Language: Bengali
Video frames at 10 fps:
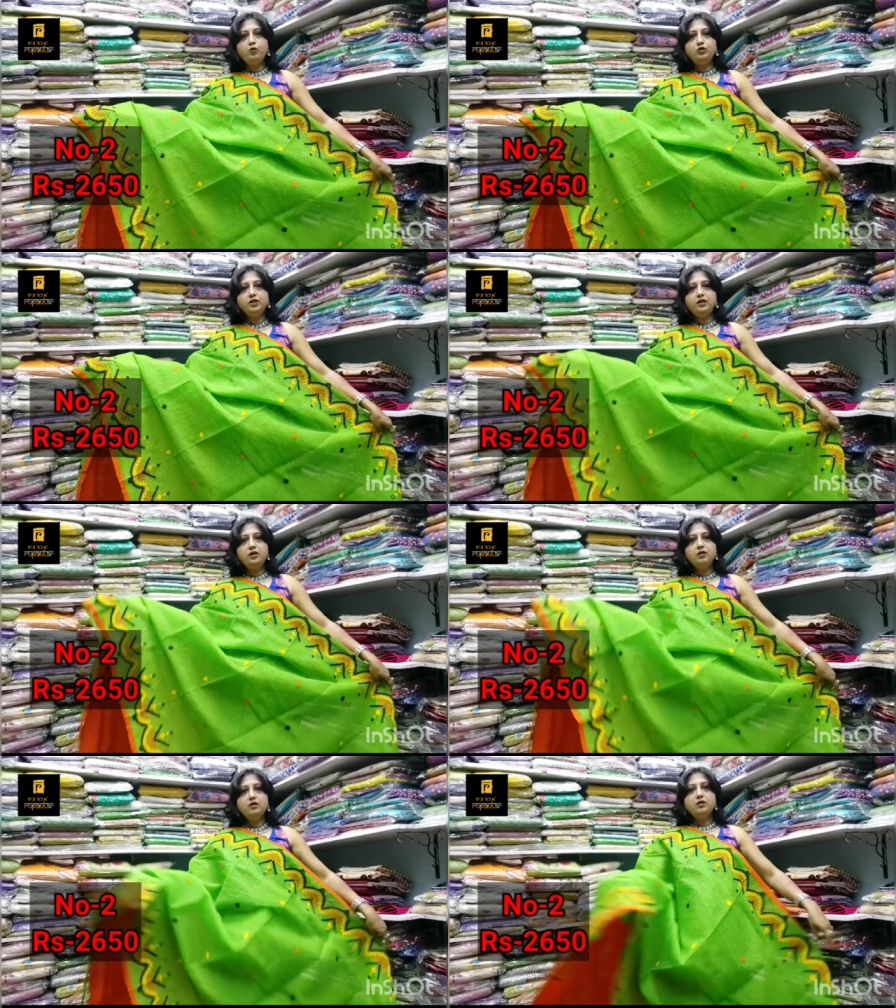পোর্শন
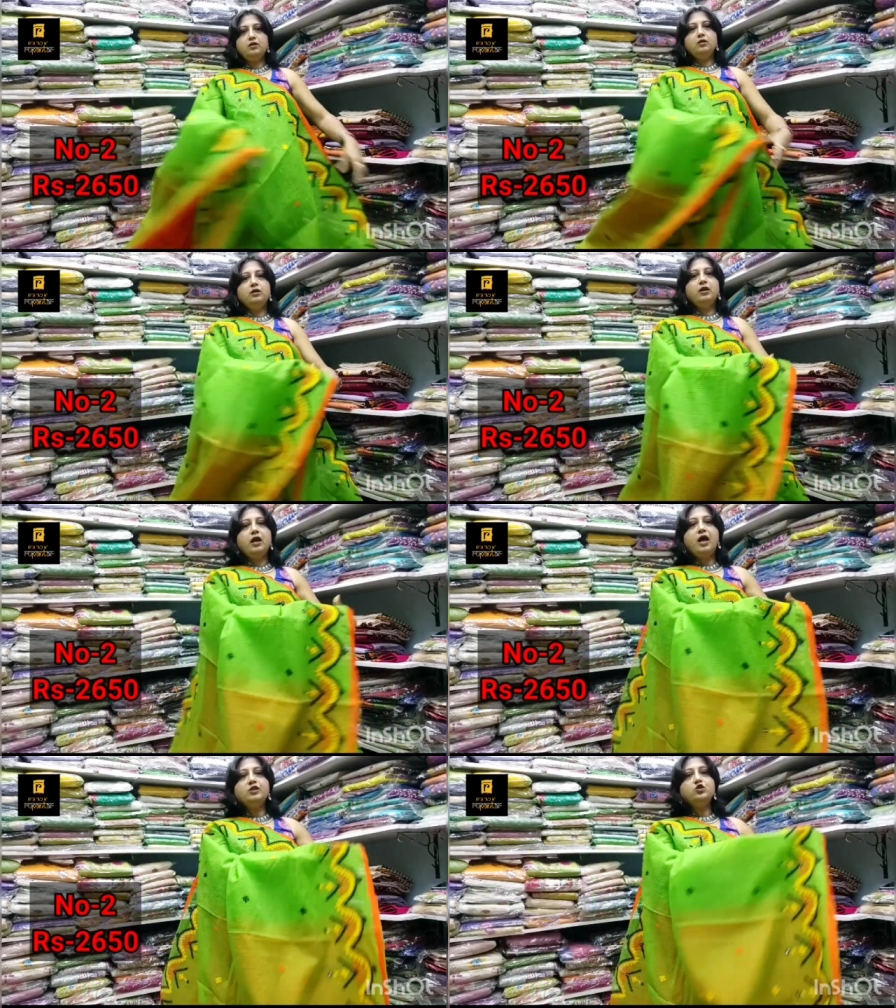
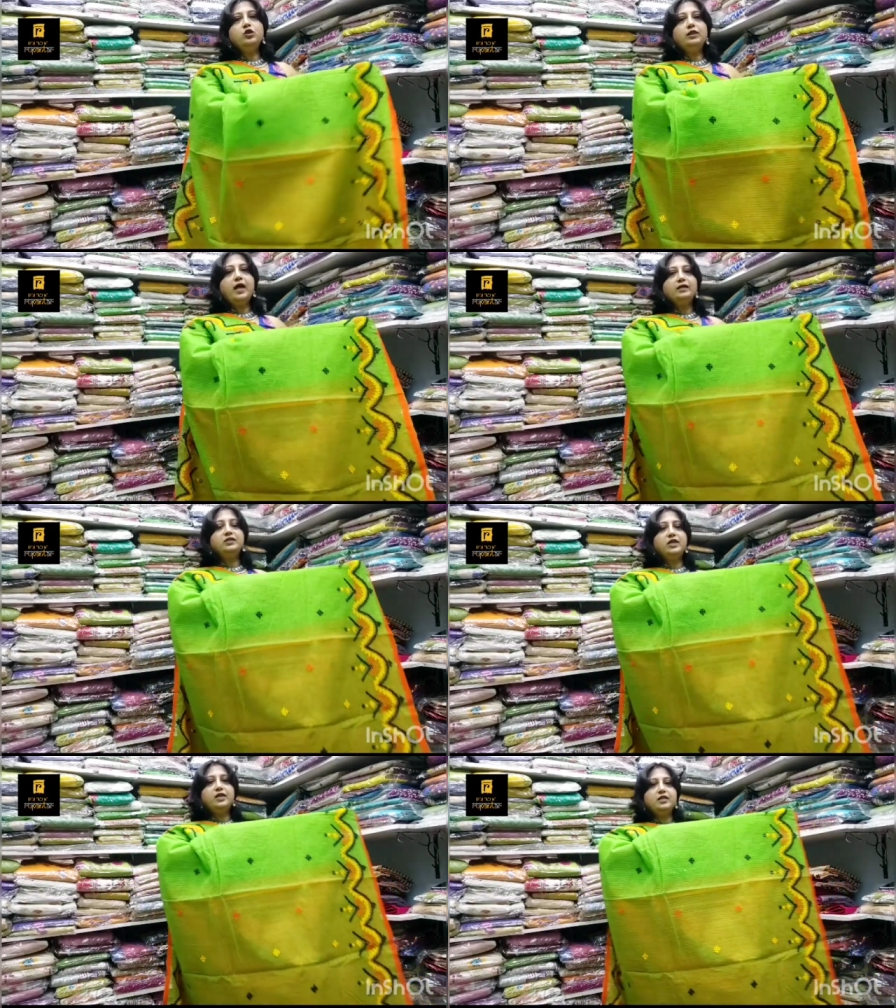আঁচল
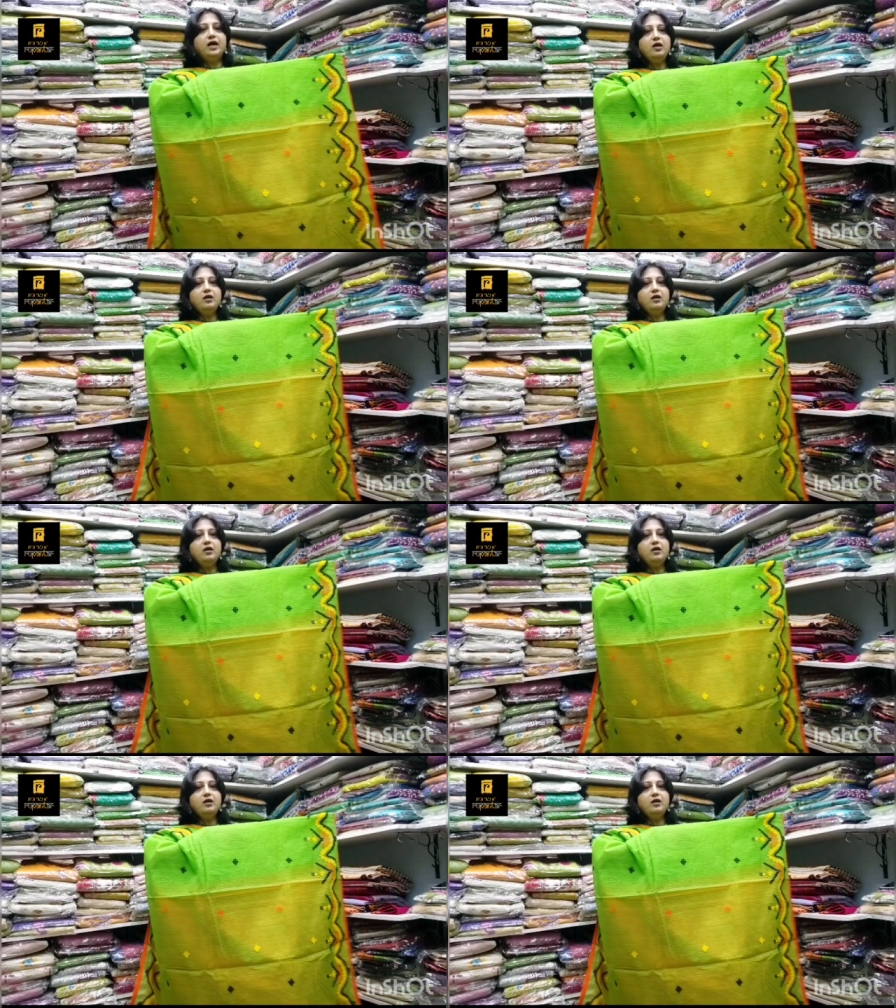থাকছে এইটা